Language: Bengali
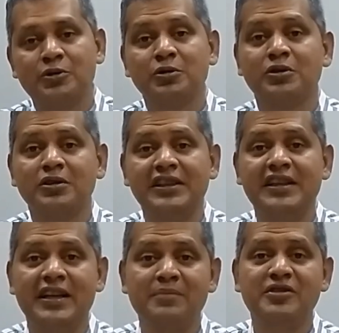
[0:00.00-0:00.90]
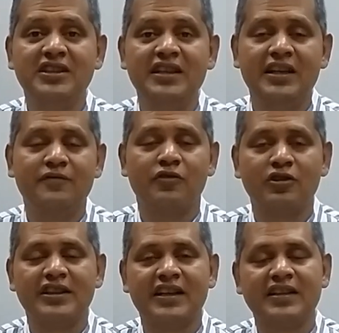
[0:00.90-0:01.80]
সুতনি এমজি এই
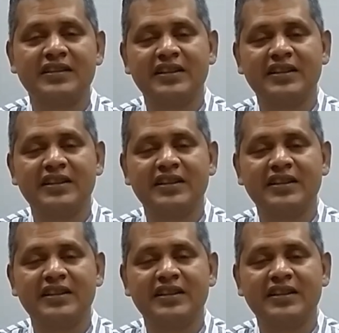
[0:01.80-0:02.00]
ফোনটা